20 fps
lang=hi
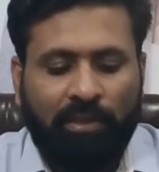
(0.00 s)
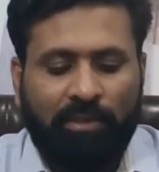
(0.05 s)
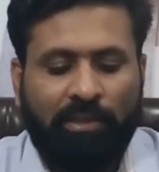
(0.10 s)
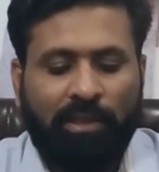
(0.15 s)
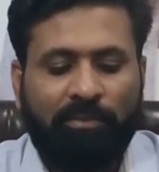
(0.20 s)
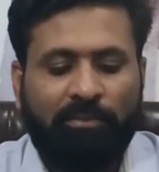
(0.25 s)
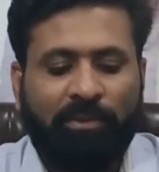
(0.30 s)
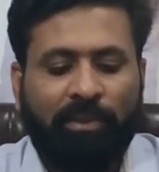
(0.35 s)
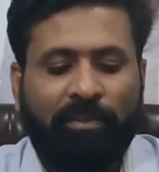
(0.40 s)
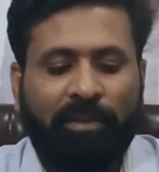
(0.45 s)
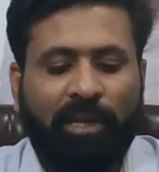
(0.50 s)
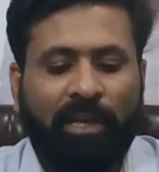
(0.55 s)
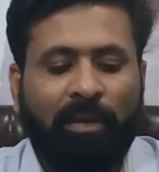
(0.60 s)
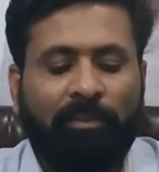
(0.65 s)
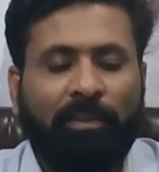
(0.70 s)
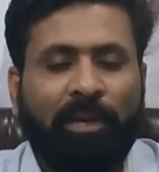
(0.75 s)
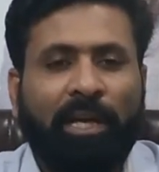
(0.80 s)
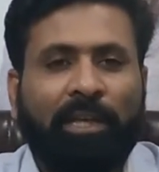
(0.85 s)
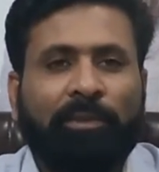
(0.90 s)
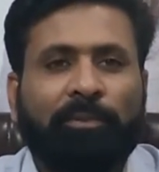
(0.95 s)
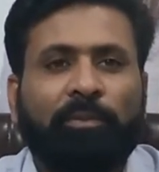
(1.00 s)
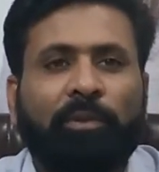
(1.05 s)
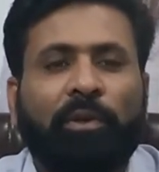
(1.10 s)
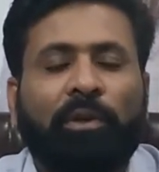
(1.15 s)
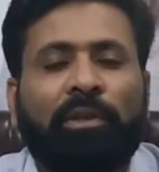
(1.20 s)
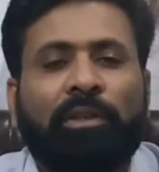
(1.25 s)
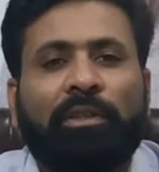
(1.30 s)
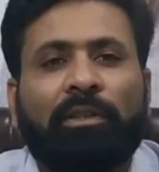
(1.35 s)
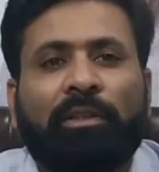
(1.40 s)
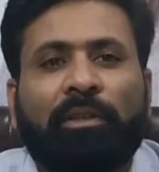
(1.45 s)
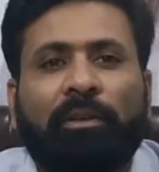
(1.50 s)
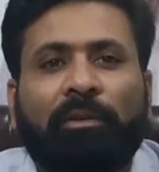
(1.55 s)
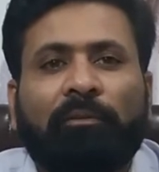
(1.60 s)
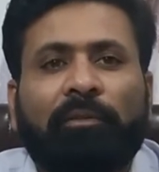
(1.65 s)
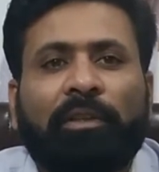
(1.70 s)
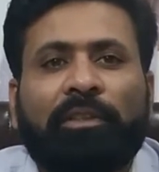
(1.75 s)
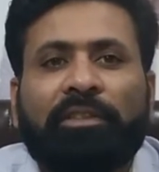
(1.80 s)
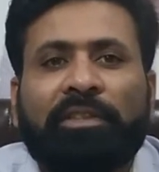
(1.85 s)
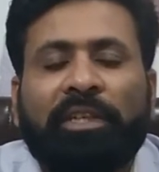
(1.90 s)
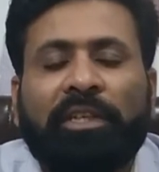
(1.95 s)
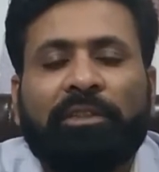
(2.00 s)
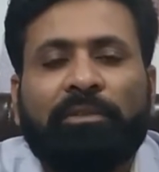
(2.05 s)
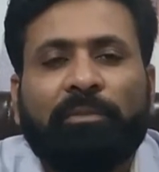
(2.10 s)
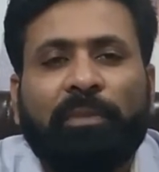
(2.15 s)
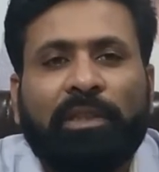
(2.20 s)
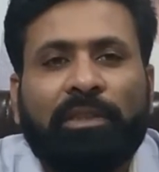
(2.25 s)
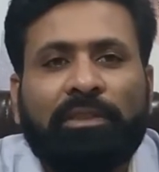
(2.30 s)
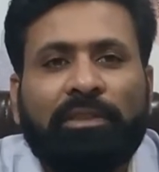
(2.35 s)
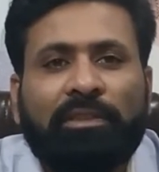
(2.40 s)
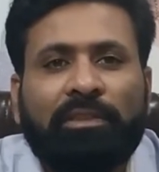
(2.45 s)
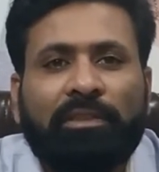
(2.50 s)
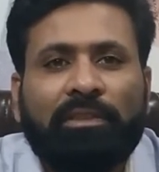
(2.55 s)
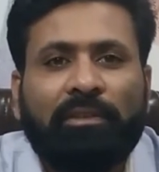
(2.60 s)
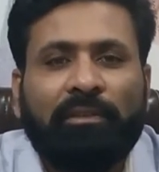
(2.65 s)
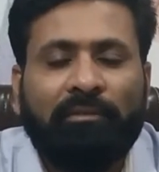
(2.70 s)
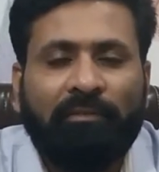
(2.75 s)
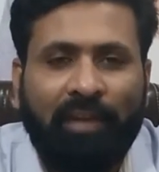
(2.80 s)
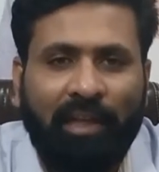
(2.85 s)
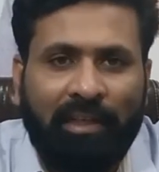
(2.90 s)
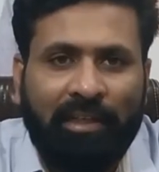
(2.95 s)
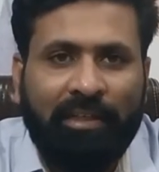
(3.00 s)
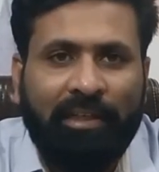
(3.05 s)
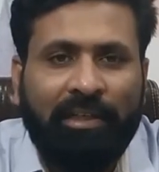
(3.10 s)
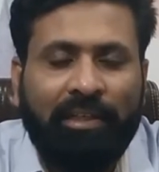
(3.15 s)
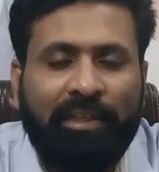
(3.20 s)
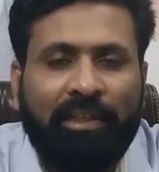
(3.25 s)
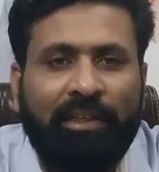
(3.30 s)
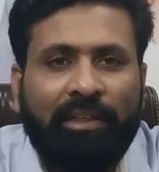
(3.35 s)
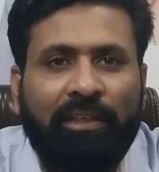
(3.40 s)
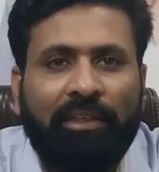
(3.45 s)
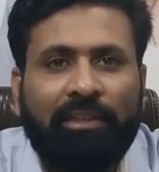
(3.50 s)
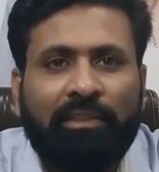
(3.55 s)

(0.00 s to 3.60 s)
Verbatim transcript: सबसे पहले पासपोर्ट विद सिक्स मंथ्स वैलिडिटी